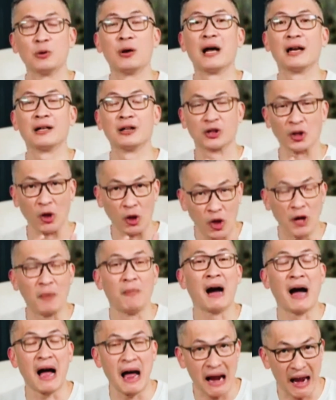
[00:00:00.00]
Tuhan
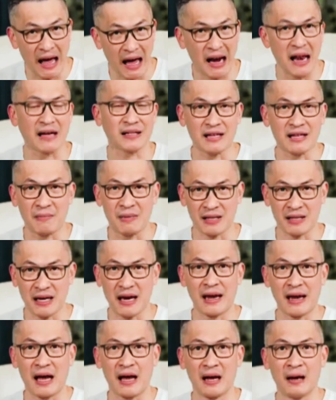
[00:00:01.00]
tolong mengalahlah sama
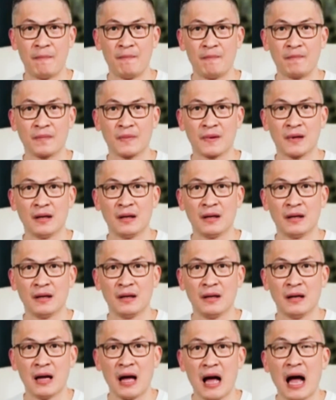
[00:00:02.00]
saya.
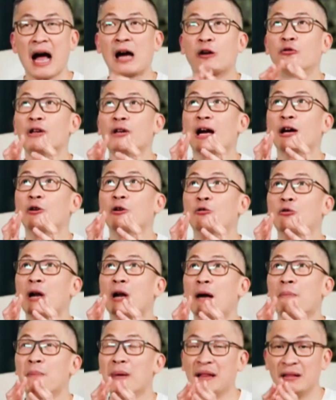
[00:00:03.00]
Aku yang
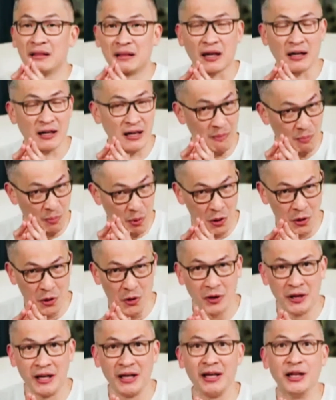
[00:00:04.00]
kurang pinter, yang
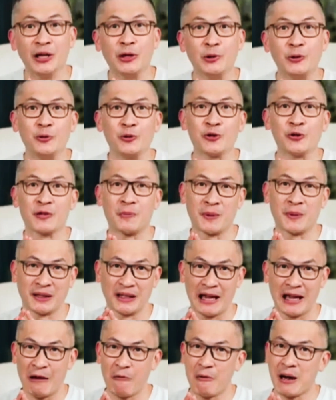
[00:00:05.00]
bodoh ini dungu
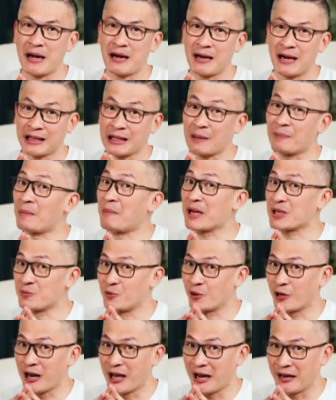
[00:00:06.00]
seperti hewan, kata
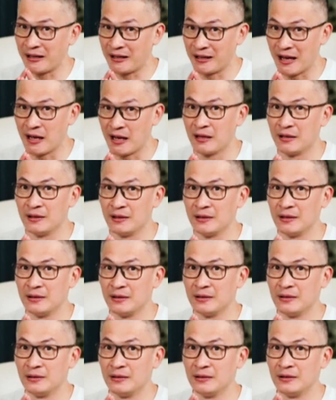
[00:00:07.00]
pemazmur lainnya.
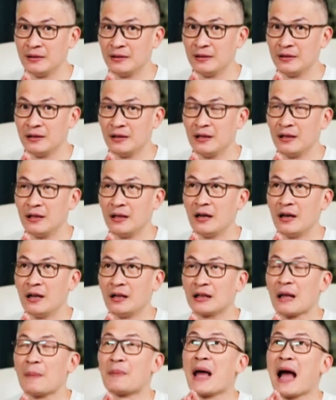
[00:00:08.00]

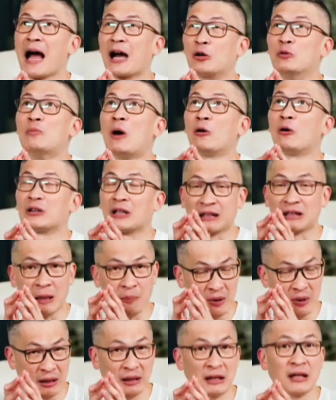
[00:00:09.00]
Tapi aku mau
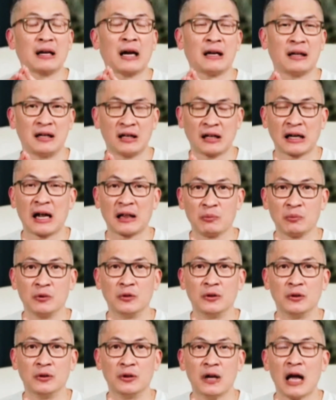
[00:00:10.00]
tetap di dekat di
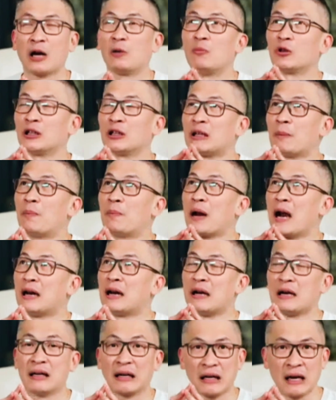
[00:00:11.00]
dekatmu. Aku mau tetap
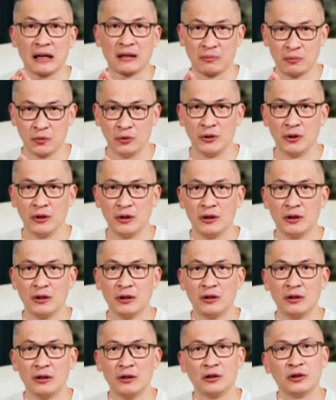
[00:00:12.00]
berada dekatmu.
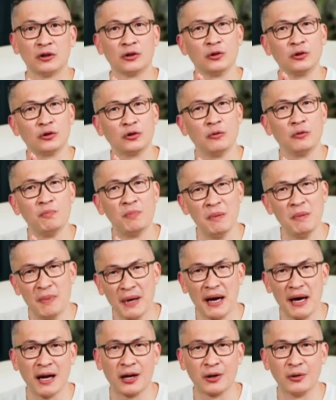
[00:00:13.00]
Tuntun
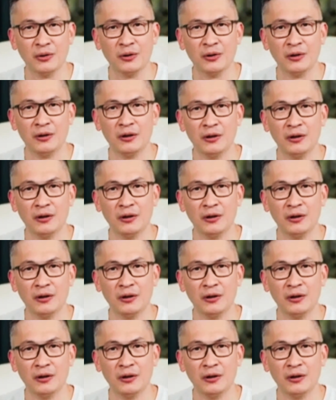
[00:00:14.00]
bimbing aku.